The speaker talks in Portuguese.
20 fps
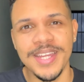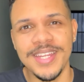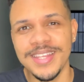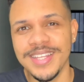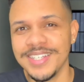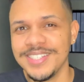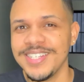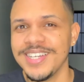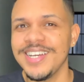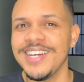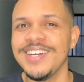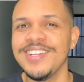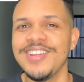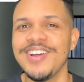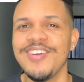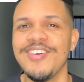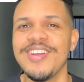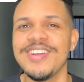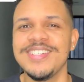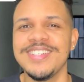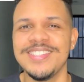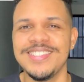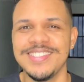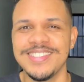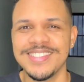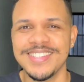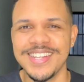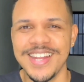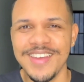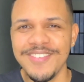quem está chegando agora, já se
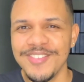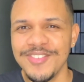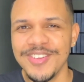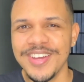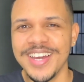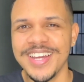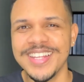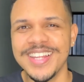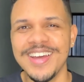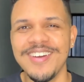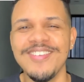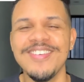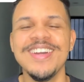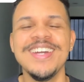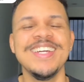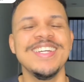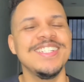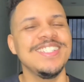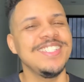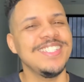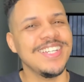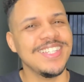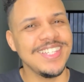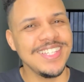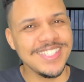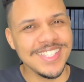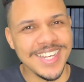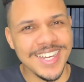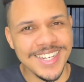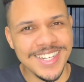inscreve no canal, já
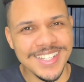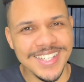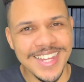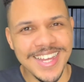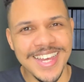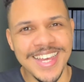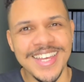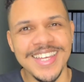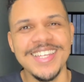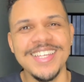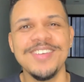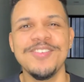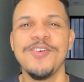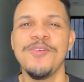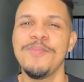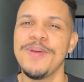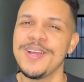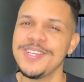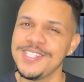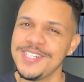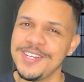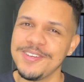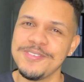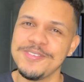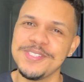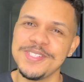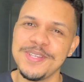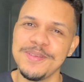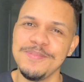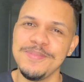deixa aquele like, compartilha com
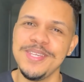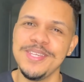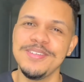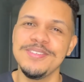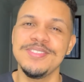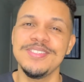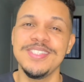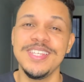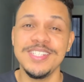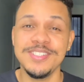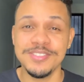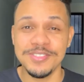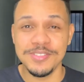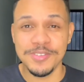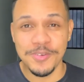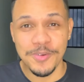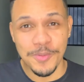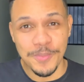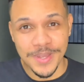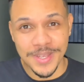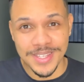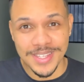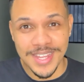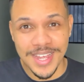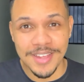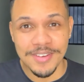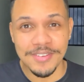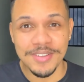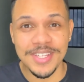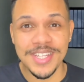os amigos, deixa o seu
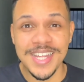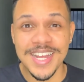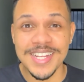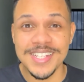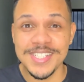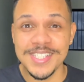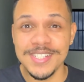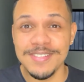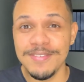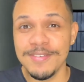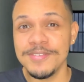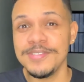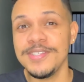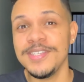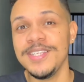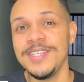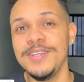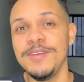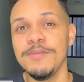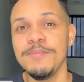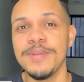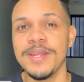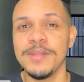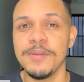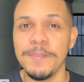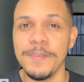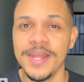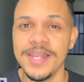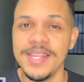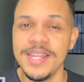comentário e ativa o sininho para
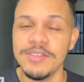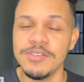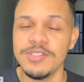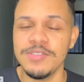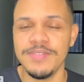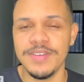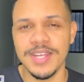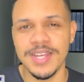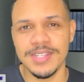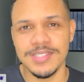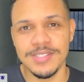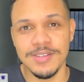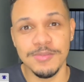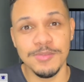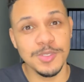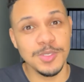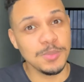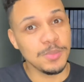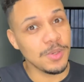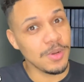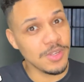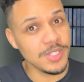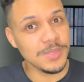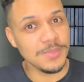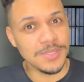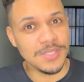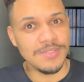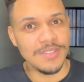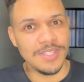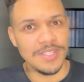não perder a notificação dos
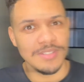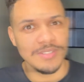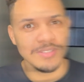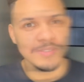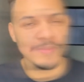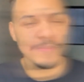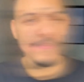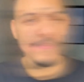próximos vídeos.